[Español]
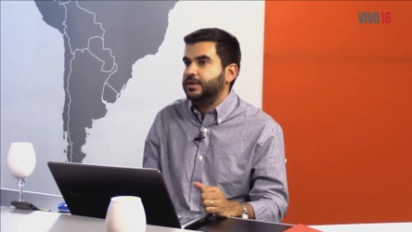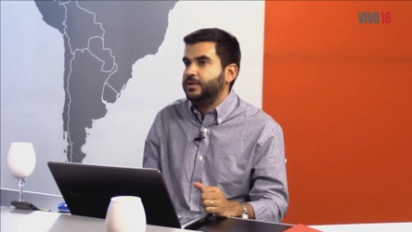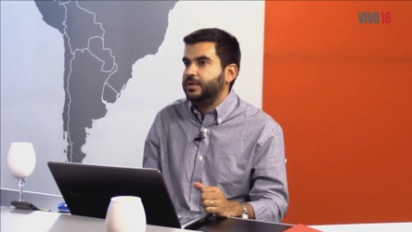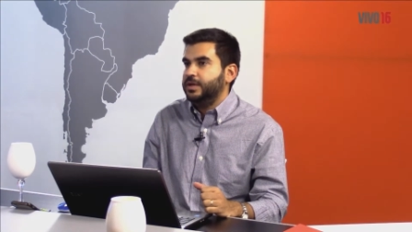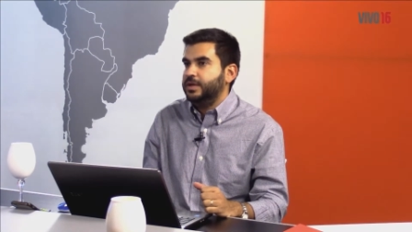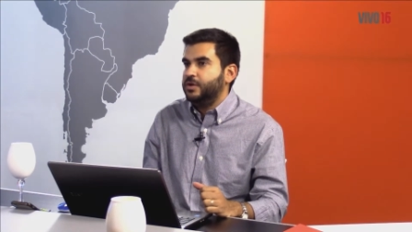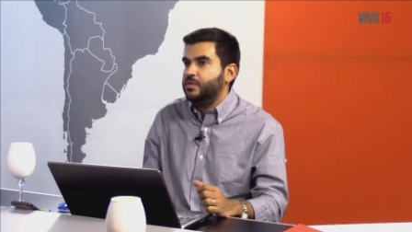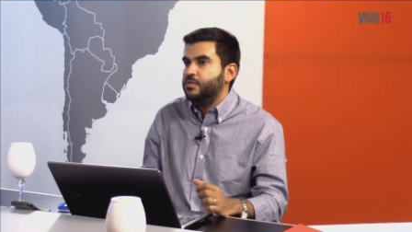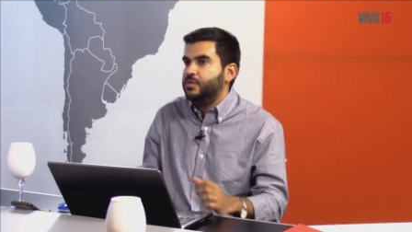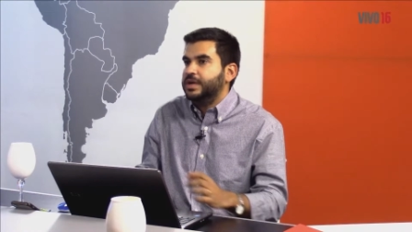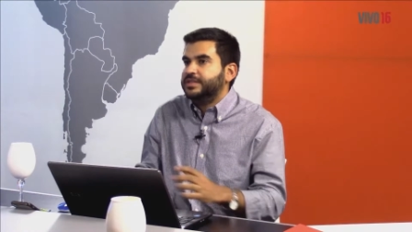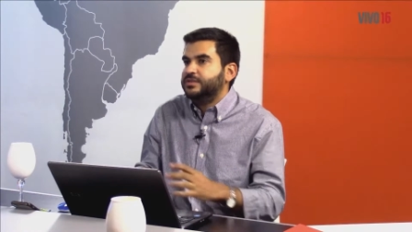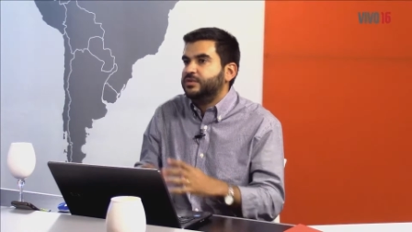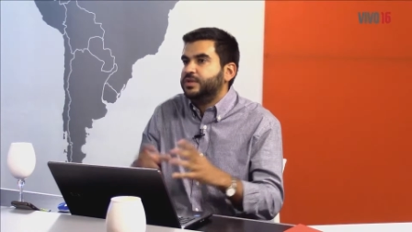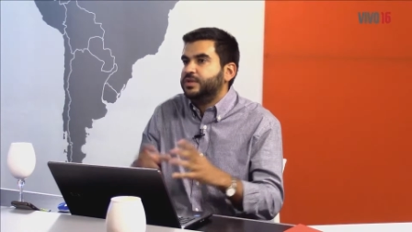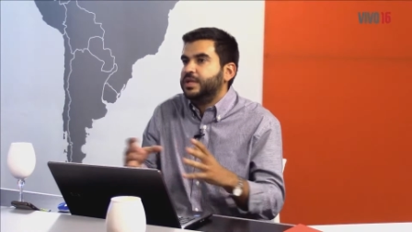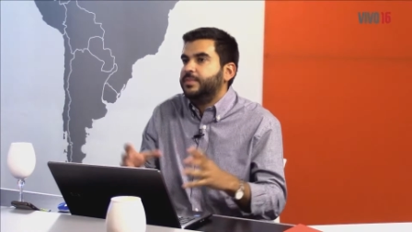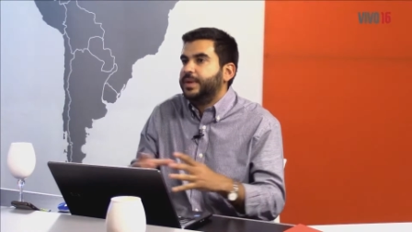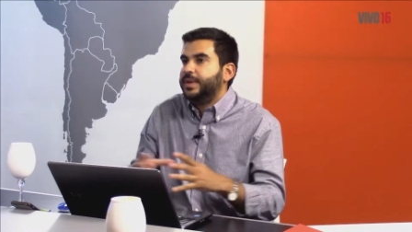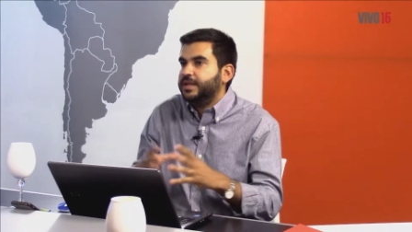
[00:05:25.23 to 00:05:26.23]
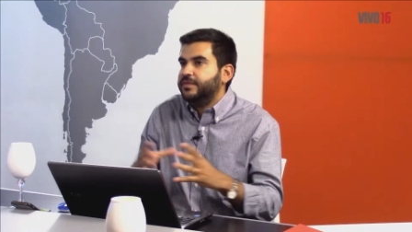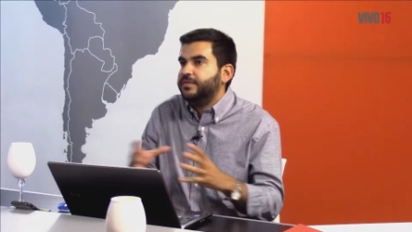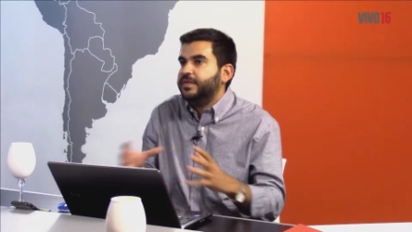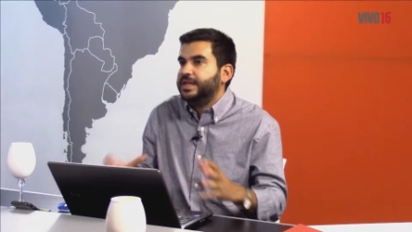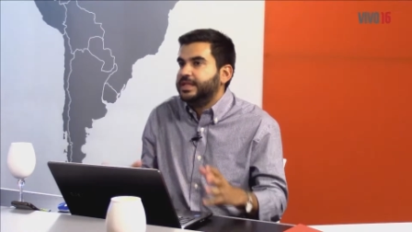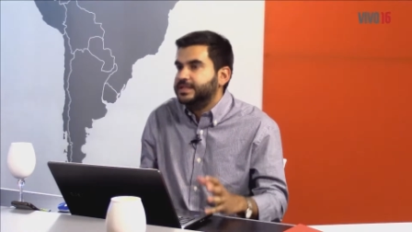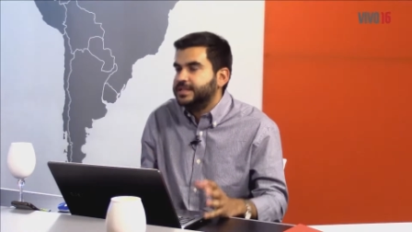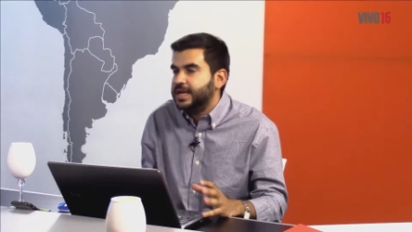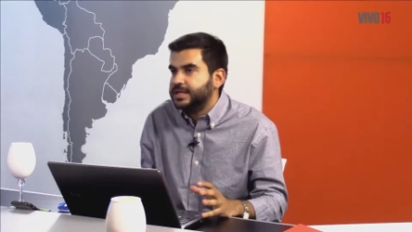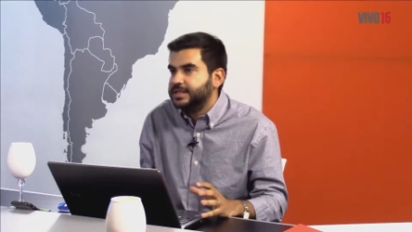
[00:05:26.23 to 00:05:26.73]
¿Y cómo hacen ustedes para
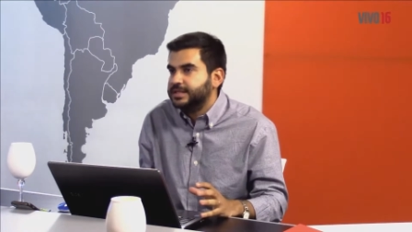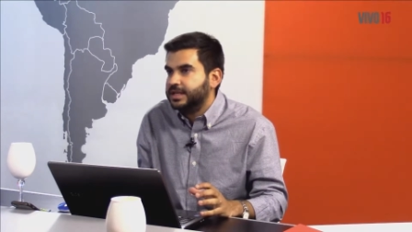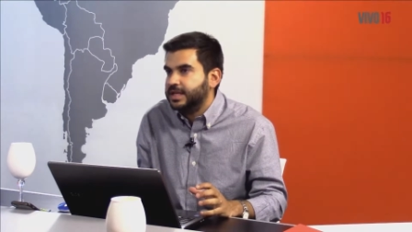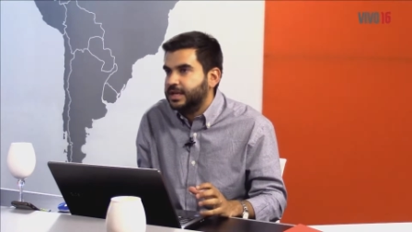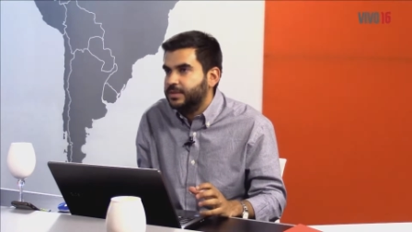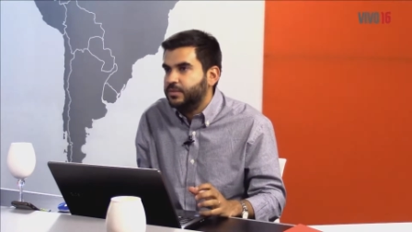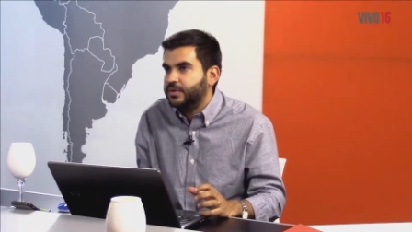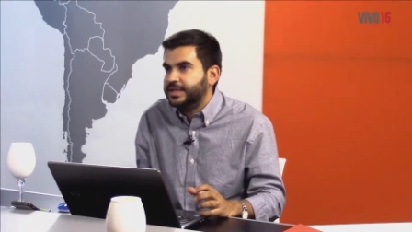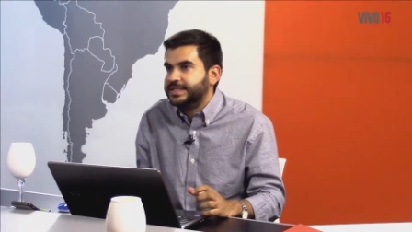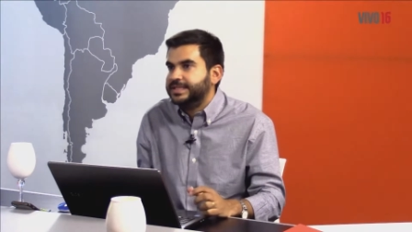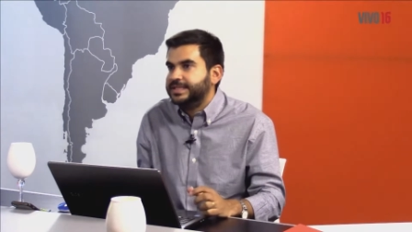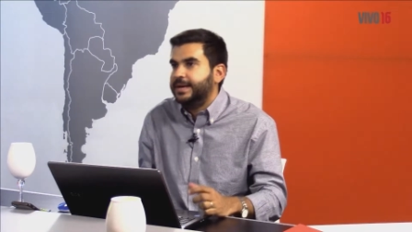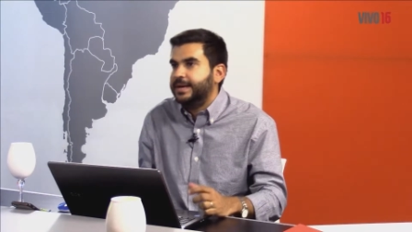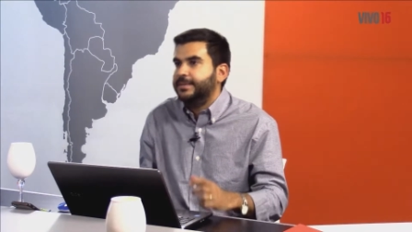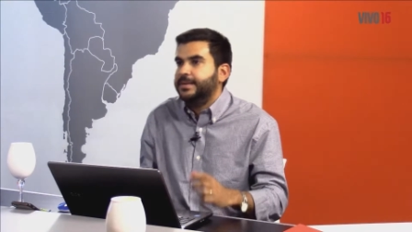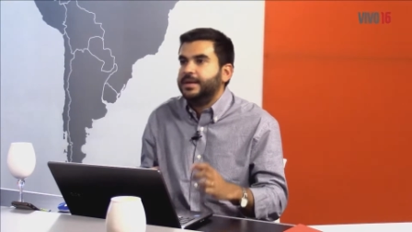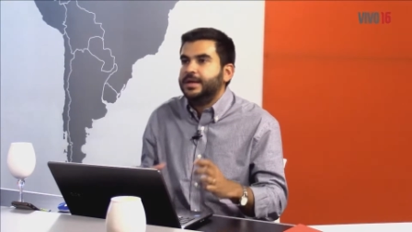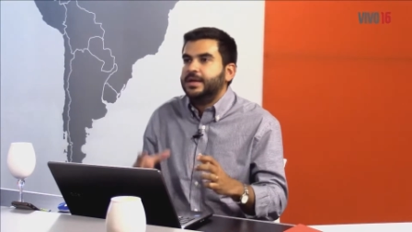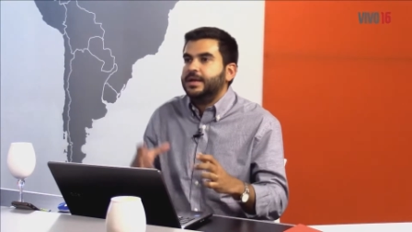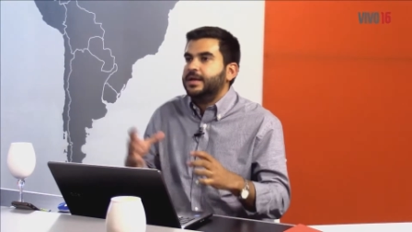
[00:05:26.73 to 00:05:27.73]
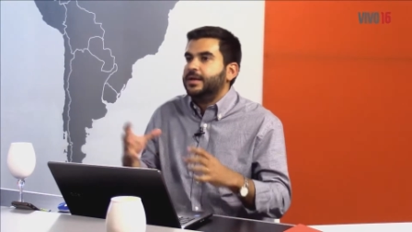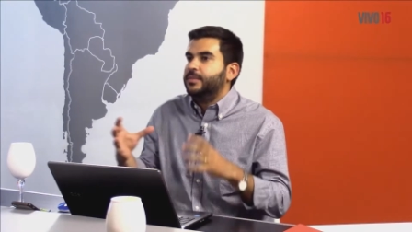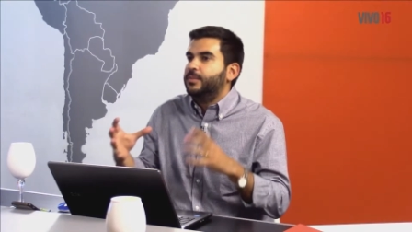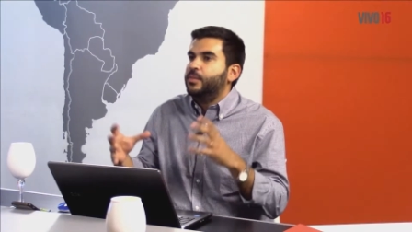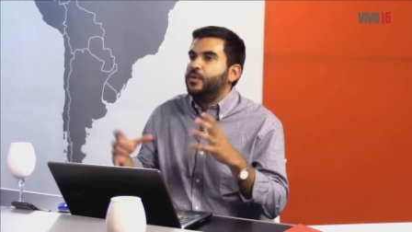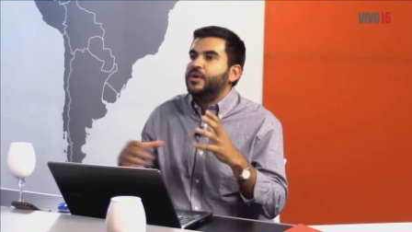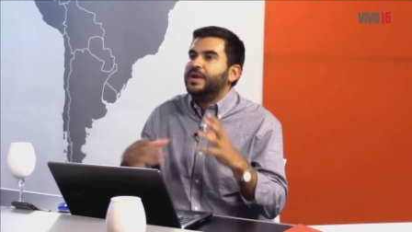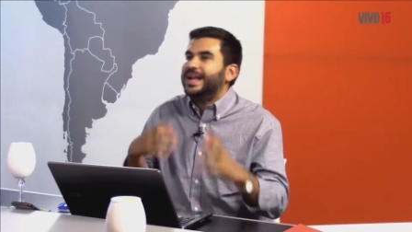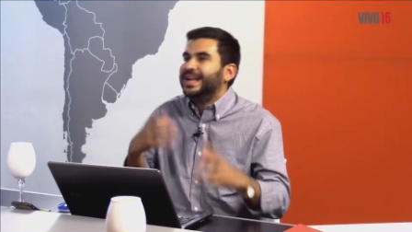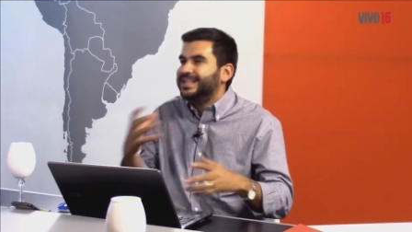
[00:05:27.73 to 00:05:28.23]
diferenciarse, digamos, de esa
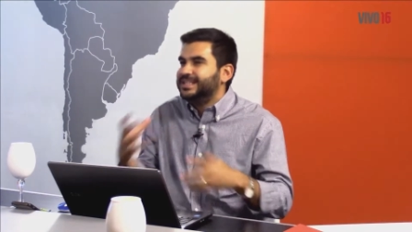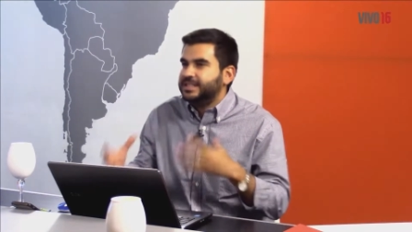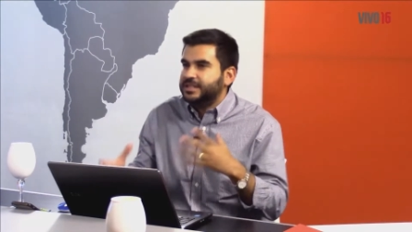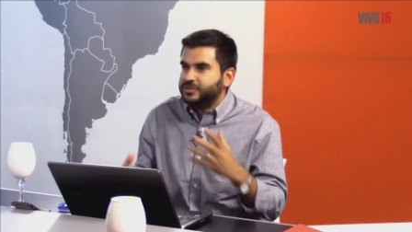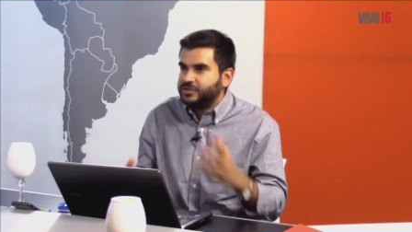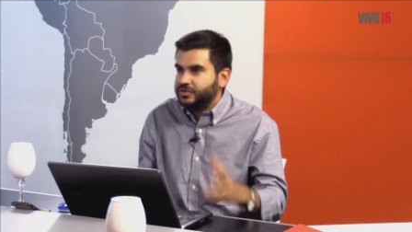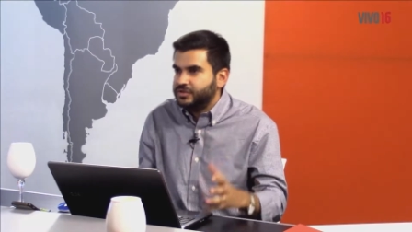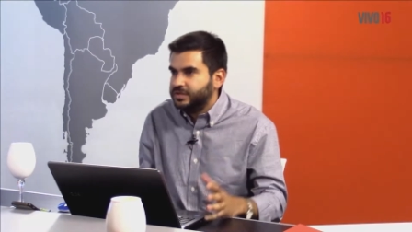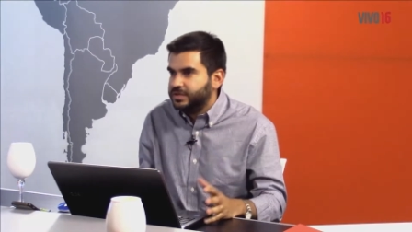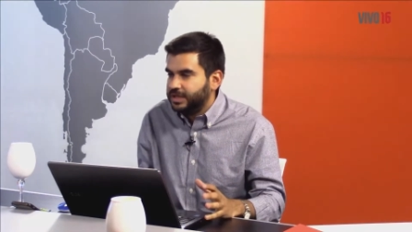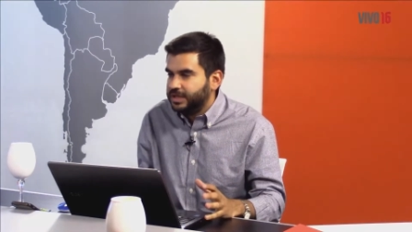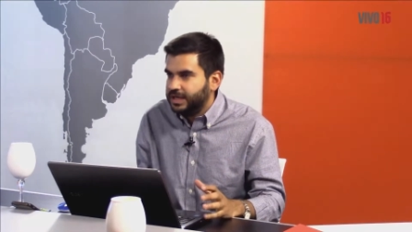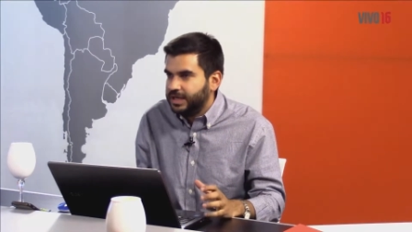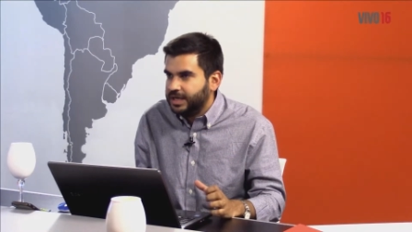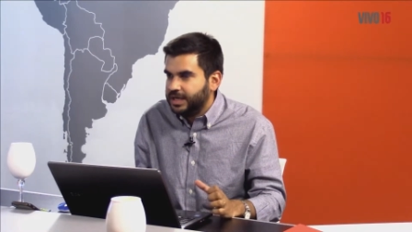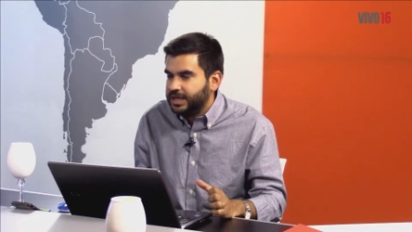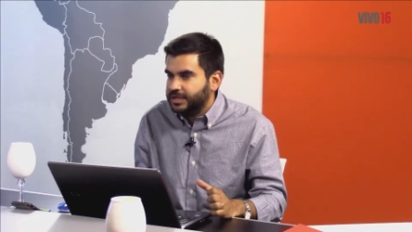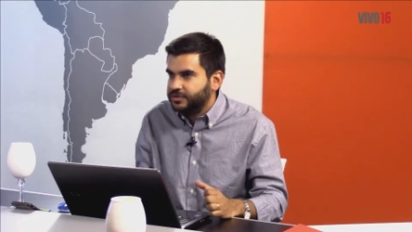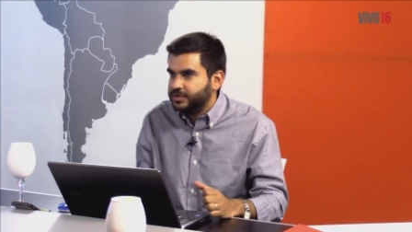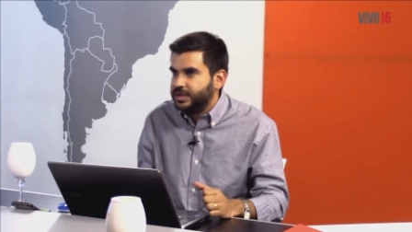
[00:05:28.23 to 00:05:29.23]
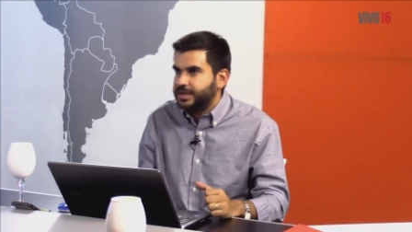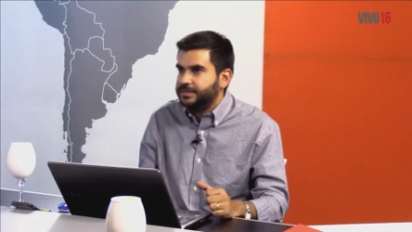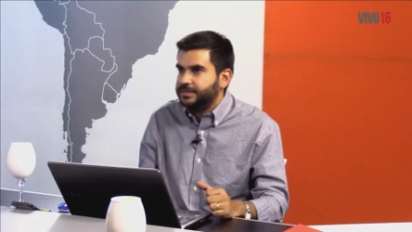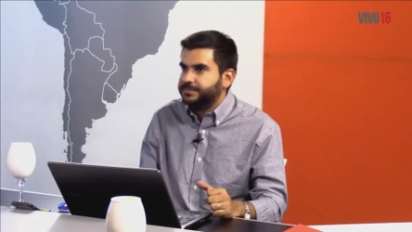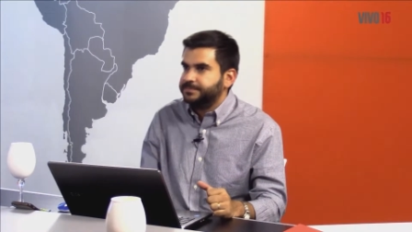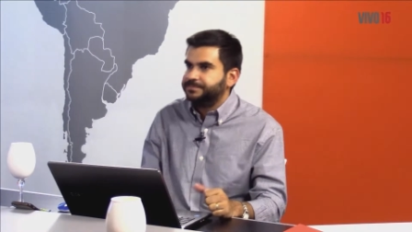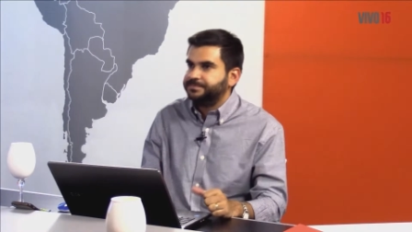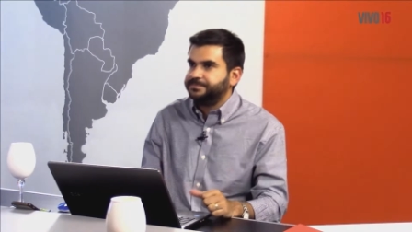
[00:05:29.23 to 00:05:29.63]
polarización, si se quiere, nacional?